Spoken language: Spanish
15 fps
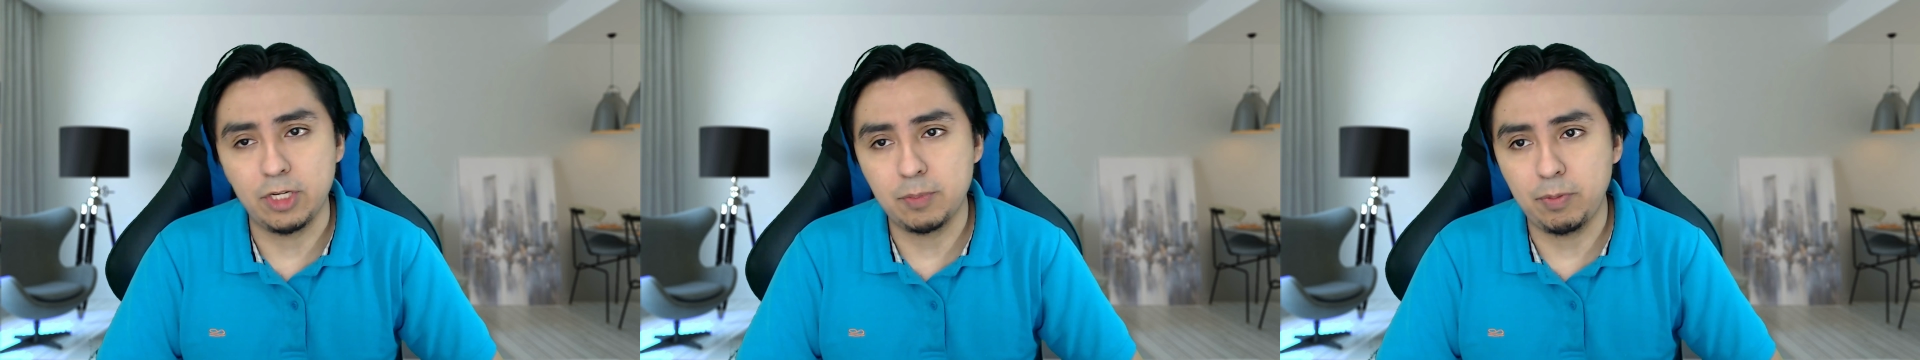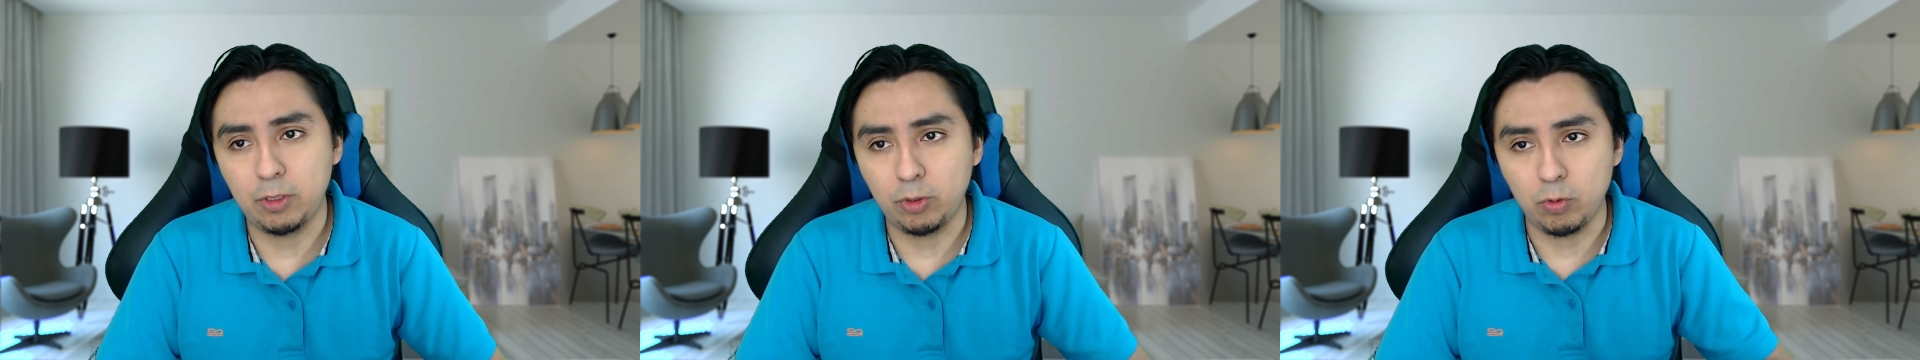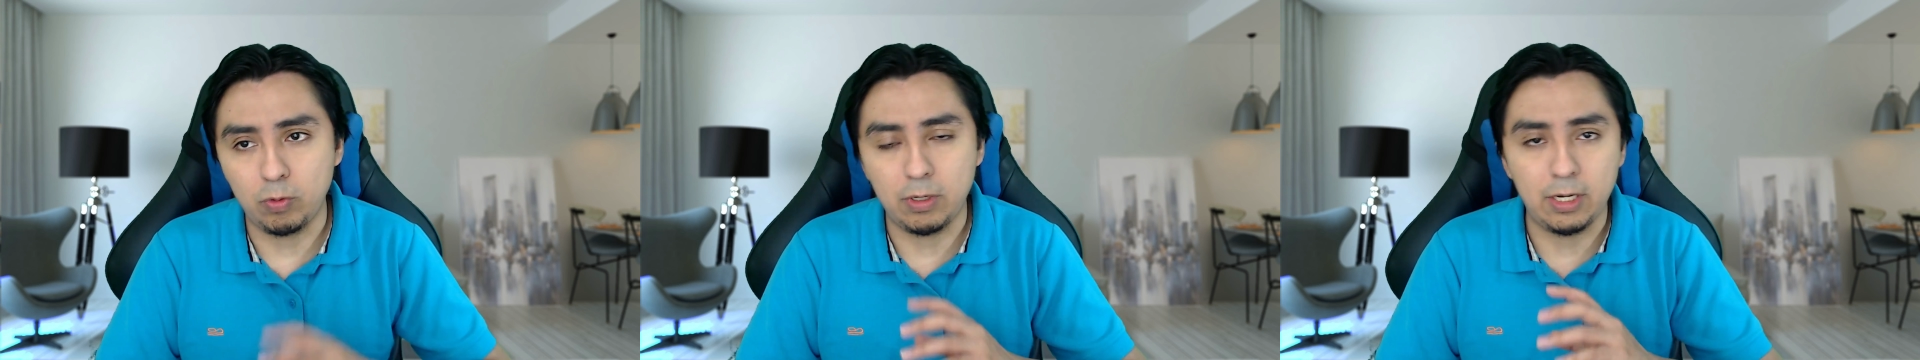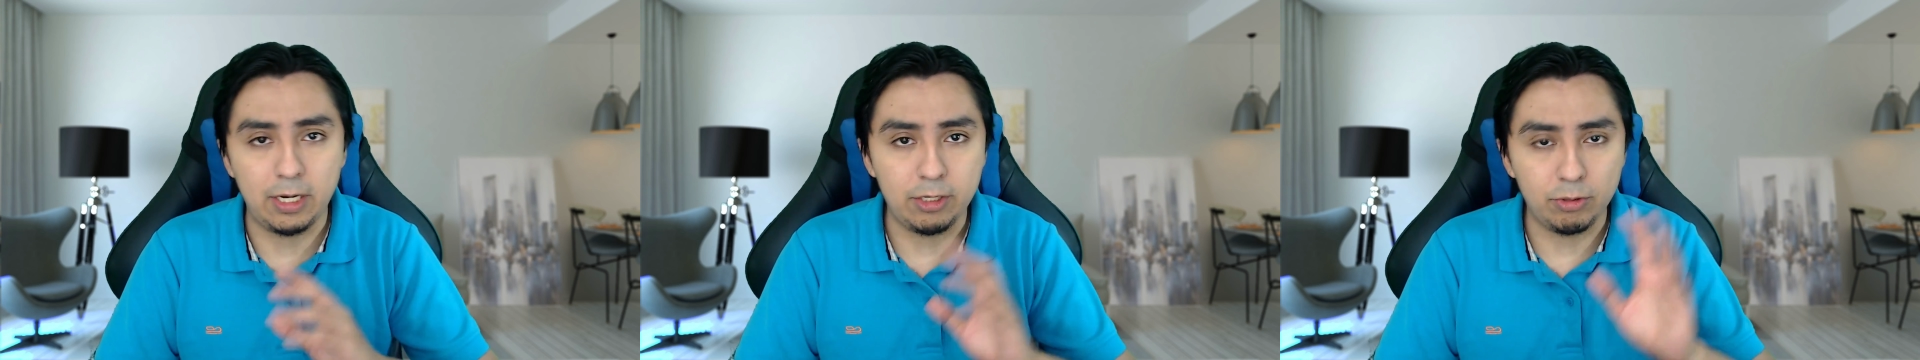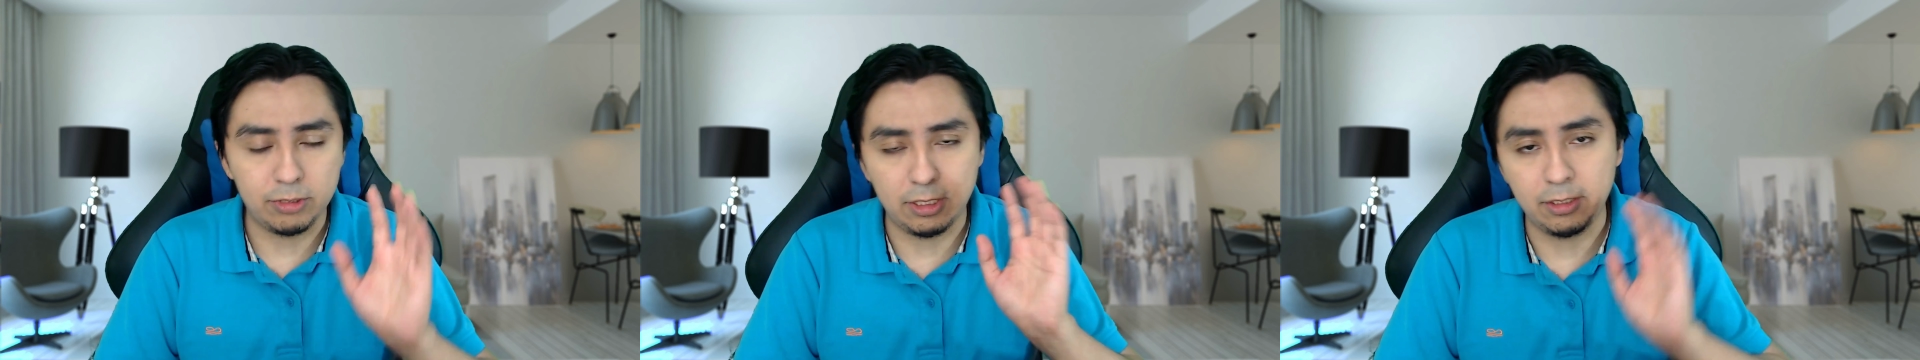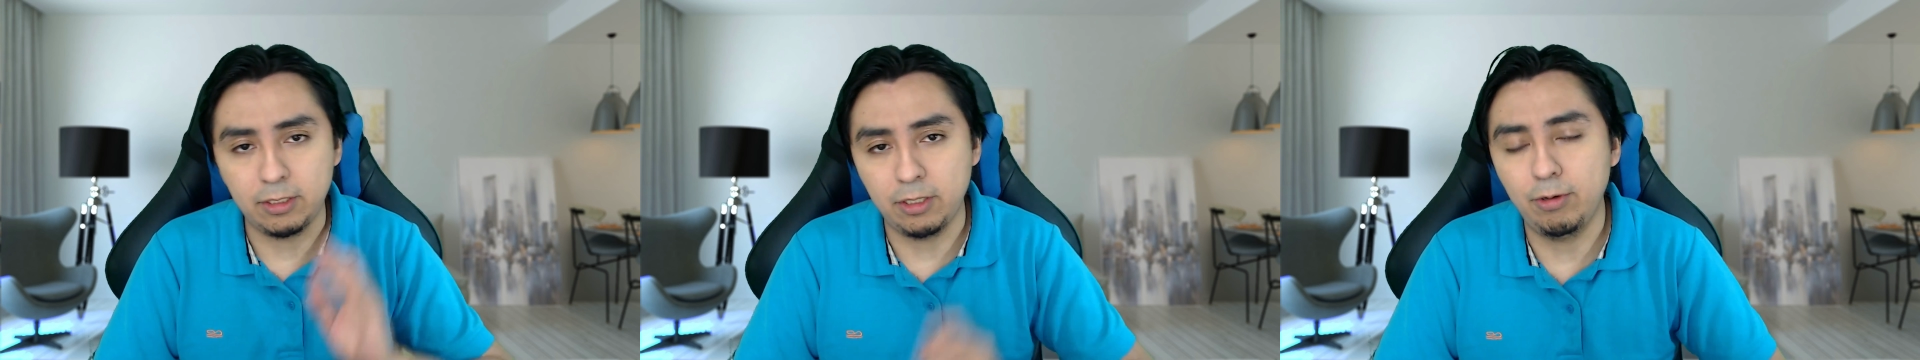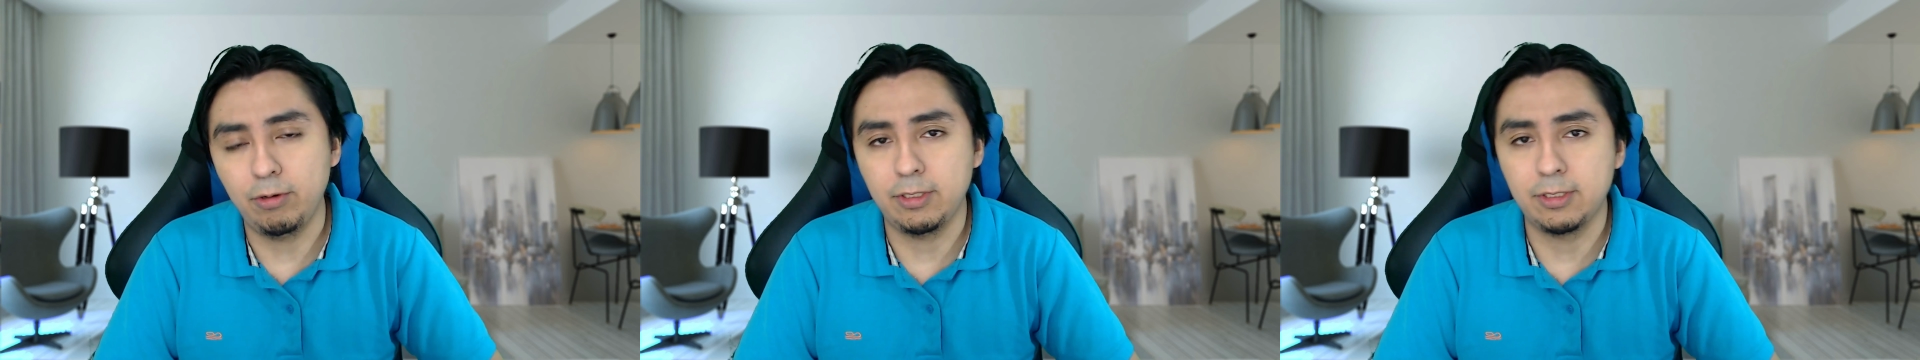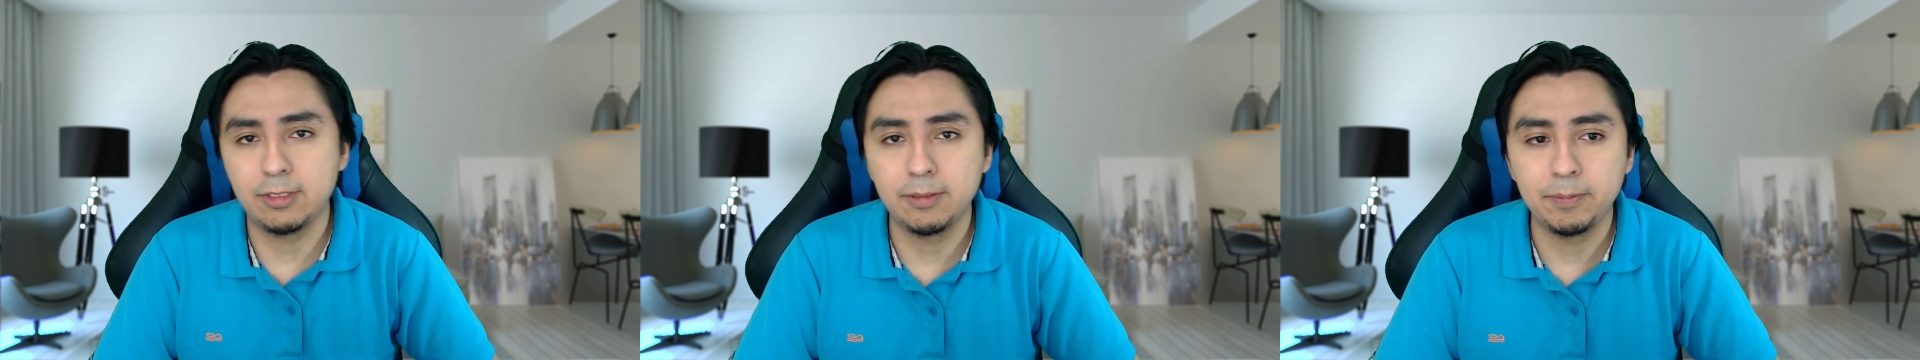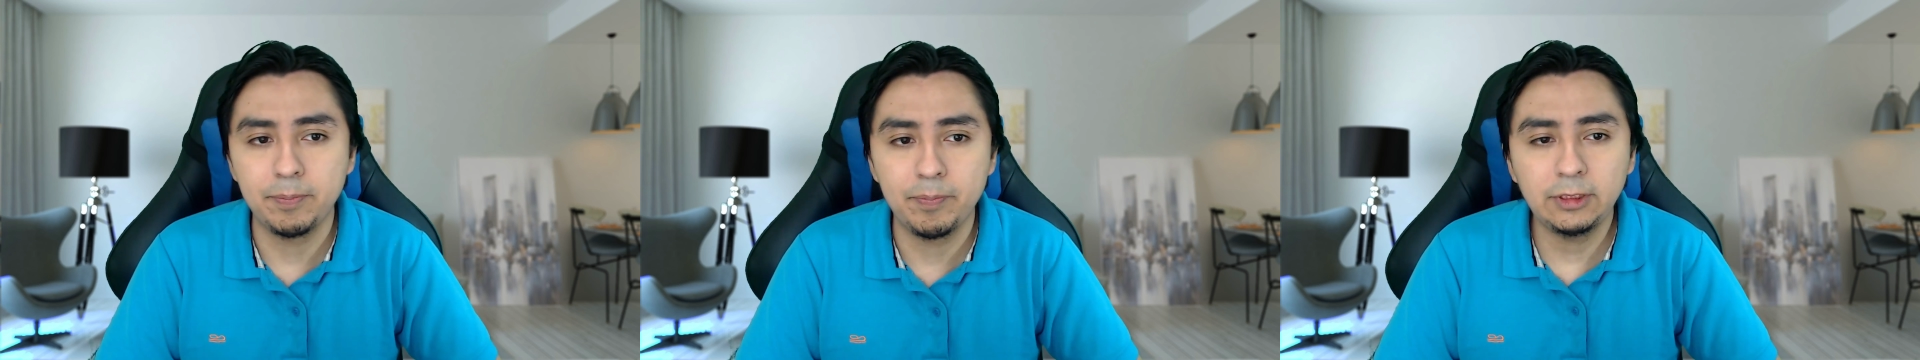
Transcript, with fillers: respecto a años anteriores.